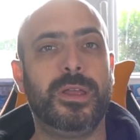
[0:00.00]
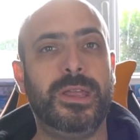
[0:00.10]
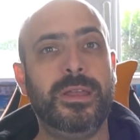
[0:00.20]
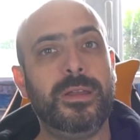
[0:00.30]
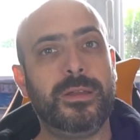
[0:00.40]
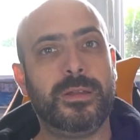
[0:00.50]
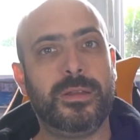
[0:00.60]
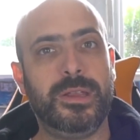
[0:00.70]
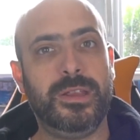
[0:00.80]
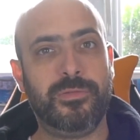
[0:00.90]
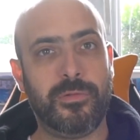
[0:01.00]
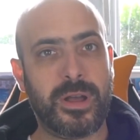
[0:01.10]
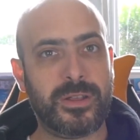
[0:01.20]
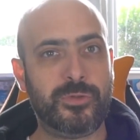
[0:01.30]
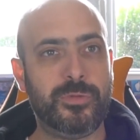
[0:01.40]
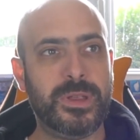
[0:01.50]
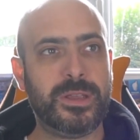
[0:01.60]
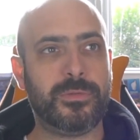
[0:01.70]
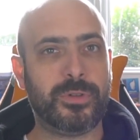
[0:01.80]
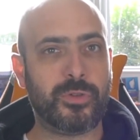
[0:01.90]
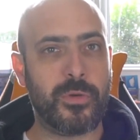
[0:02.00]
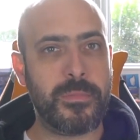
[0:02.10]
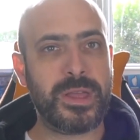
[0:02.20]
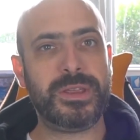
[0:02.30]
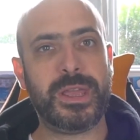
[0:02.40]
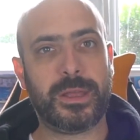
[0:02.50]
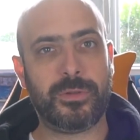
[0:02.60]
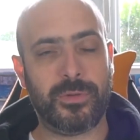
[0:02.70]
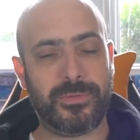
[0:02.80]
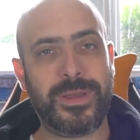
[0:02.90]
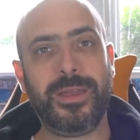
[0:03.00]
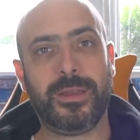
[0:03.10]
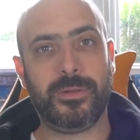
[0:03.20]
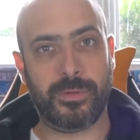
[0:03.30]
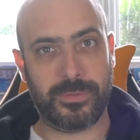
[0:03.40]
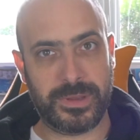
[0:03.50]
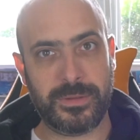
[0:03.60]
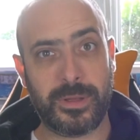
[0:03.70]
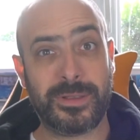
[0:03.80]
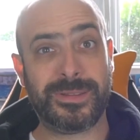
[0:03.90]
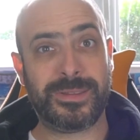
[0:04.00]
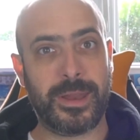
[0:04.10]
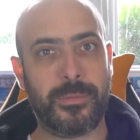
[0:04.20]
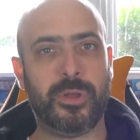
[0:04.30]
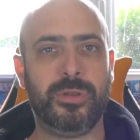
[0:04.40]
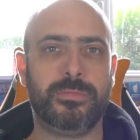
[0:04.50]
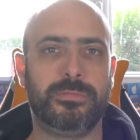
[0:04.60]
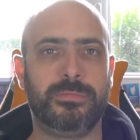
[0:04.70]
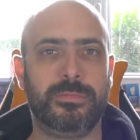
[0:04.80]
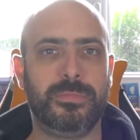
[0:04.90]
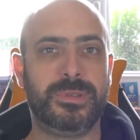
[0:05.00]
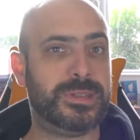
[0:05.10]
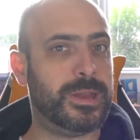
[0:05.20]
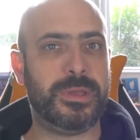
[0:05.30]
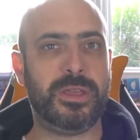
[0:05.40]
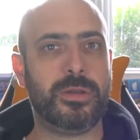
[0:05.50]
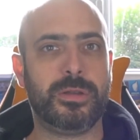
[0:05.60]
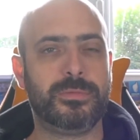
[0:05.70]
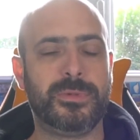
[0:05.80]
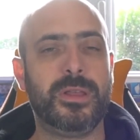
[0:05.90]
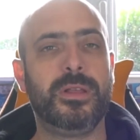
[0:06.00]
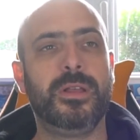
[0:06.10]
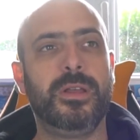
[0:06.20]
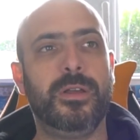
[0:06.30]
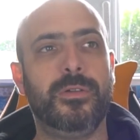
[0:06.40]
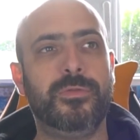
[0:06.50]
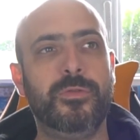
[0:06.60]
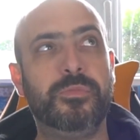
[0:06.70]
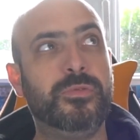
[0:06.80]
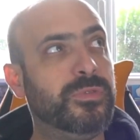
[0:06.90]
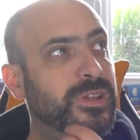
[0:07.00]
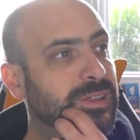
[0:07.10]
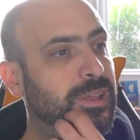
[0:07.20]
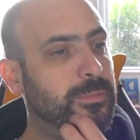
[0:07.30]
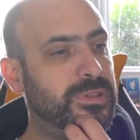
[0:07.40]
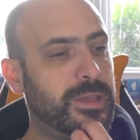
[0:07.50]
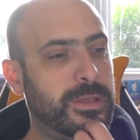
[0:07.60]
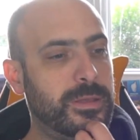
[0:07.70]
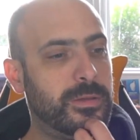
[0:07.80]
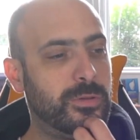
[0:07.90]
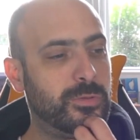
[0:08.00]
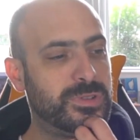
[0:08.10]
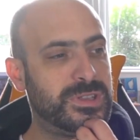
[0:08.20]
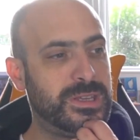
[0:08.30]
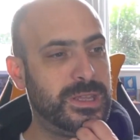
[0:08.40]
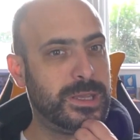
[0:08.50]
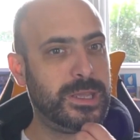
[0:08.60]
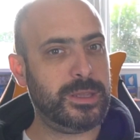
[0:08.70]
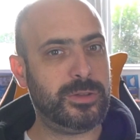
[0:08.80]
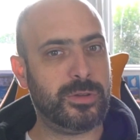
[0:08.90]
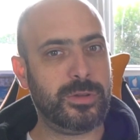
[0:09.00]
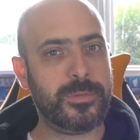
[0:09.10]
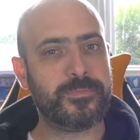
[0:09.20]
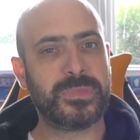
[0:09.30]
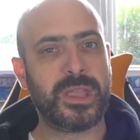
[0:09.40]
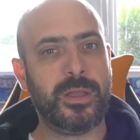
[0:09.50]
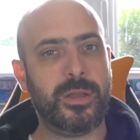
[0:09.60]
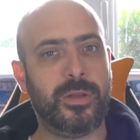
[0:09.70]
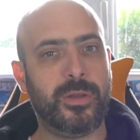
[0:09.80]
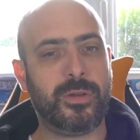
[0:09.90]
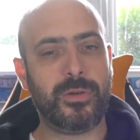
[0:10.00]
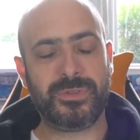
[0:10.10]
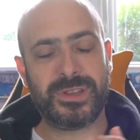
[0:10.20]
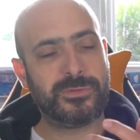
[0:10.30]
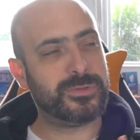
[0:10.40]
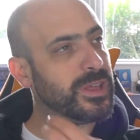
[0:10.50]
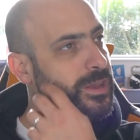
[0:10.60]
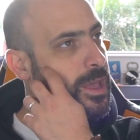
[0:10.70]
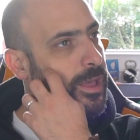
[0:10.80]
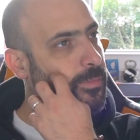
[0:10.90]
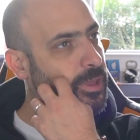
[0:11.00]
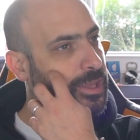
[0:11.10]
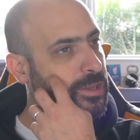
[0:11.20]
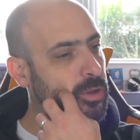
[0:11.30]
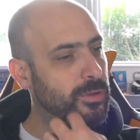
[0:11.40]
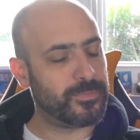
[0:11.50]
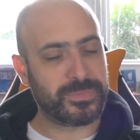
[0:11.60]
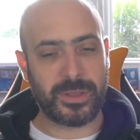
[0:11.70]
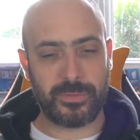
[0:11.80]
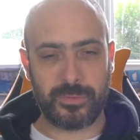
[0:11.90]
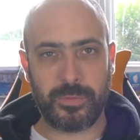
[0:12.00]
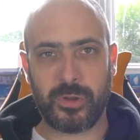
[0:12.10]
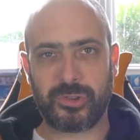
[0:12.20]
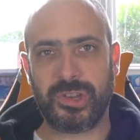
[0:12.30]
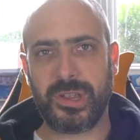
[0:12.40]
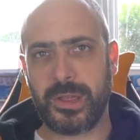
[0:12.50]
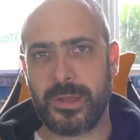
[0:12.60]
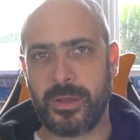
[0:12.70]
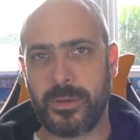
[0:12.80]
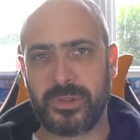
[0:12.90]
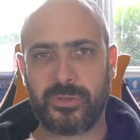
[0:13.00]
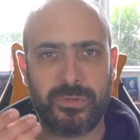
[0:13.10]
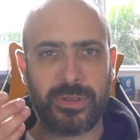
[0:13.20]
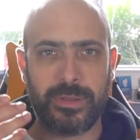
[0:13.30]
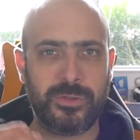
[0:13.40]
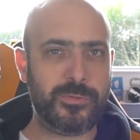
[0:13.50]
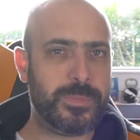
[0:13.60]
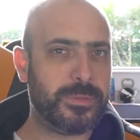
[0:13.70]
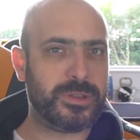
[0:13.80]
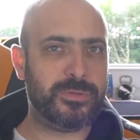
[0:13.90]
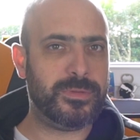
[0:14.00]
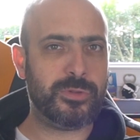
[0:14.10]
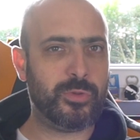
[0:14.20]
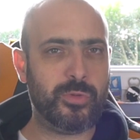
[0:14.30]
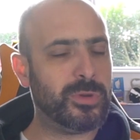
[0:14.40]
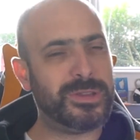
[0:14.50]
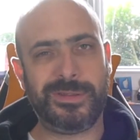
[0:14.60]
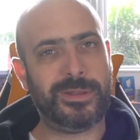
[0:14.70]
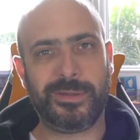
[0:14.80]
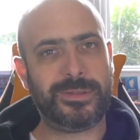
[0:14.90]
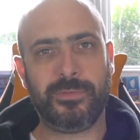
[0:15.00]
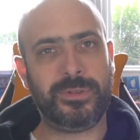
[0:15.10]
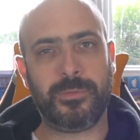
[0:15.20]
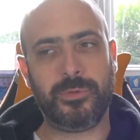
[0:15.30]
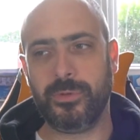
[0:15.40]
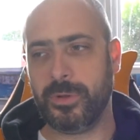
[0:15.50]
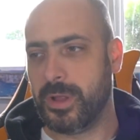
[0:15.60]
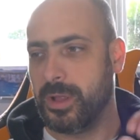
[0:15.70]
Et il faut assumer que votre manière de le faire et de le vivre, c'est la bonne, c'est la meilleure. Vous pouvez très bien euh, considérer que euh, quand vous êtes sous un arbre et que vous vous branchez euh, parce que vous avez super bien suivi ce cours et que ça vous a plu,